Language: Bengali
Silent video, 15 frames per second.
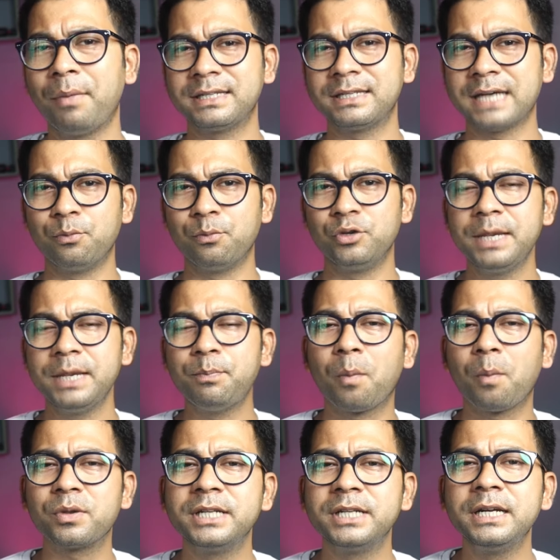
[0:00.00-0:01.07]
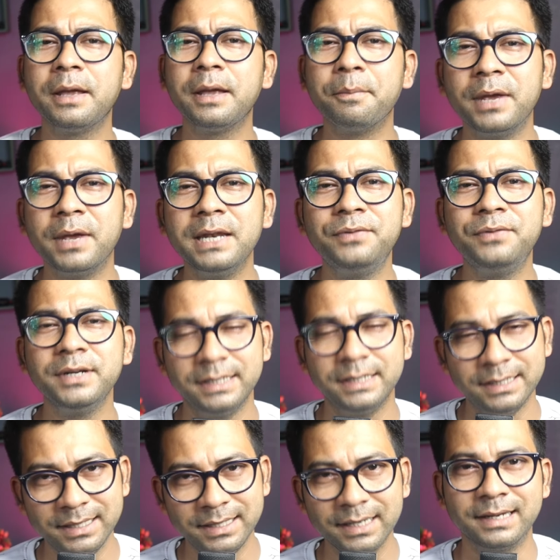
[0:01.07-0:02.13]
আমরা জানবো যে এই প্রফেশনের বেনিফিট
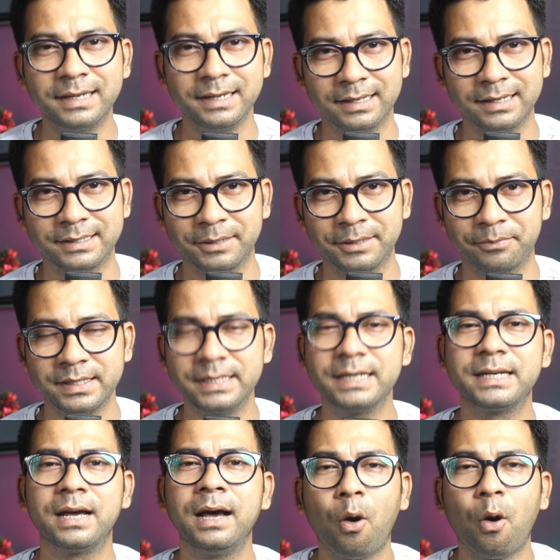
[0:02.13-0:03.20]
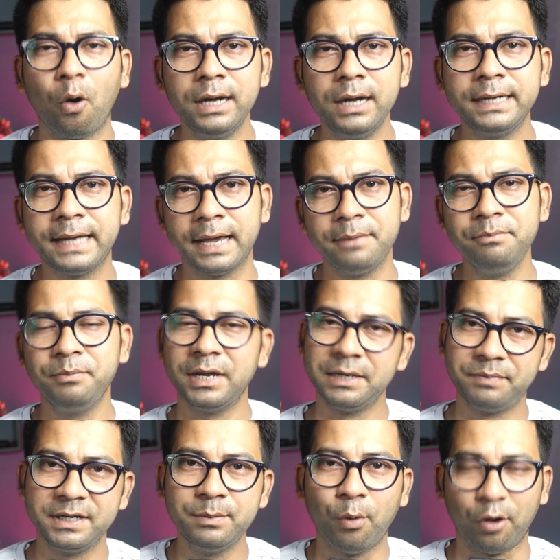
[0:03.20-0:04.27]
দিক কী আছে যেটা অল টাইম
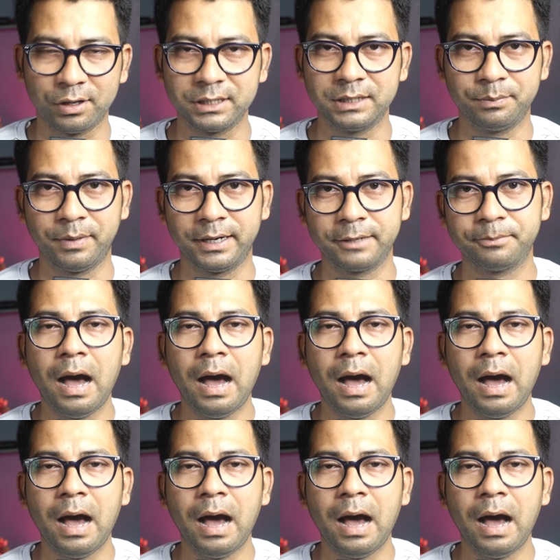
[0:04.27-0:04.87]
বেনিফিট বলা যেতে পারে